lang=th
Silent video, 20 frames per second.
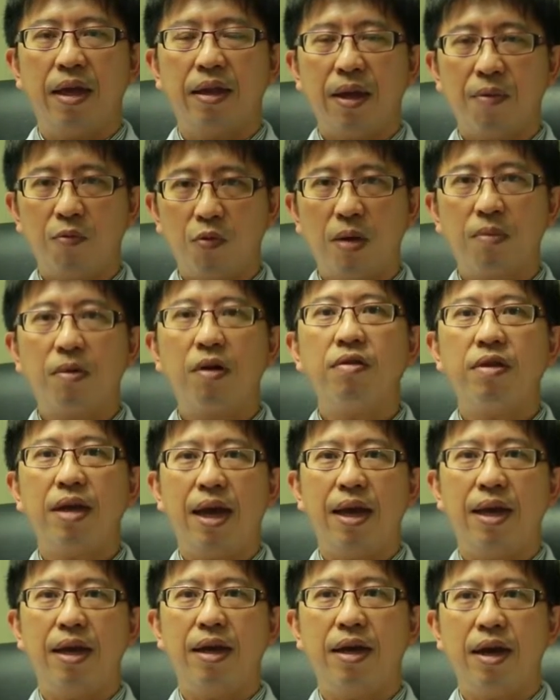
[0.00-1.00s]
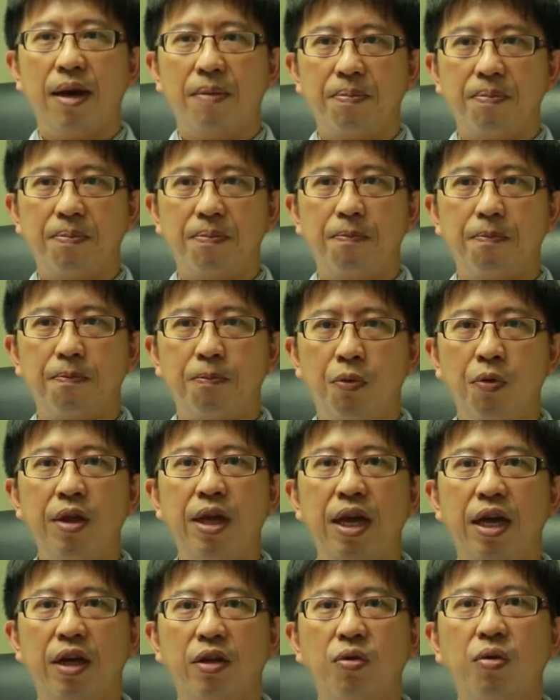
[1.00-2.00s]
ทำความเข้าใจกับผู้
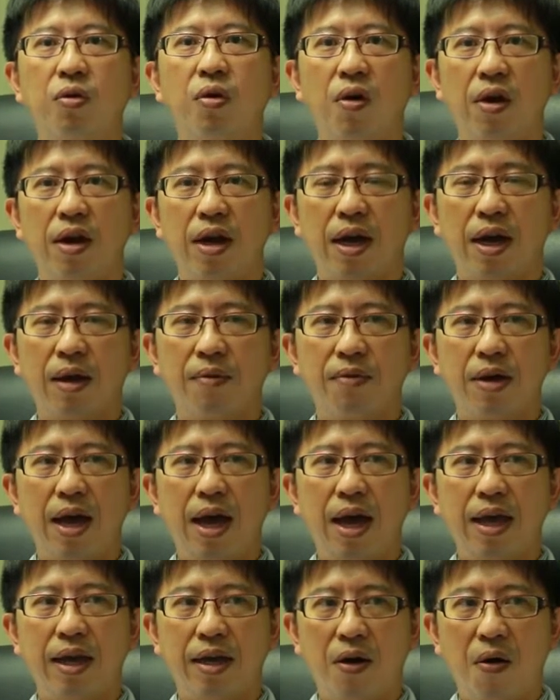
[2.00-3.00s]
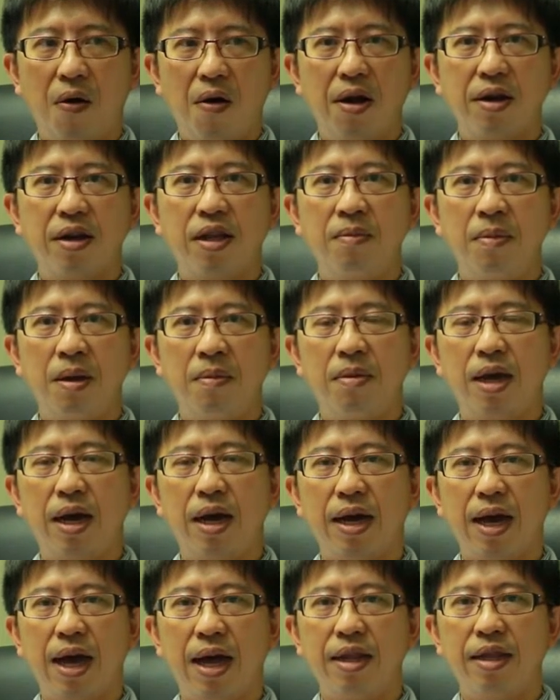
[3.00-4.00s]
หญิงทุกคนนะครับ ว่าไอ้ก้อนที่ไม่มี
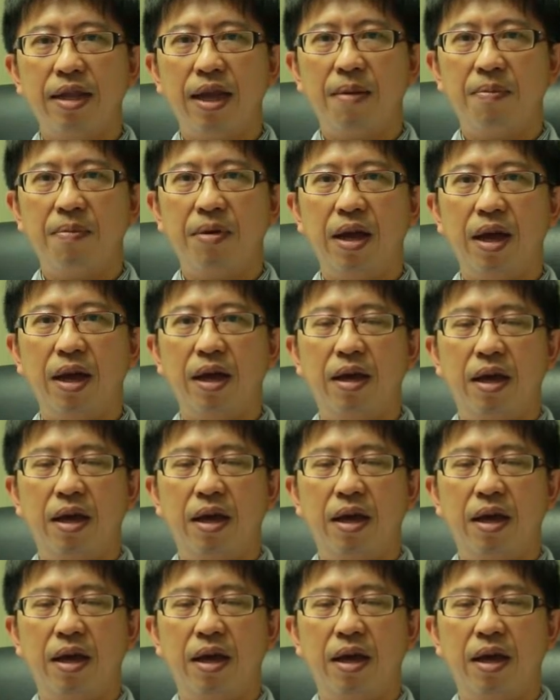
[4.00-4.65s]
อาการเจ็บเนี่ย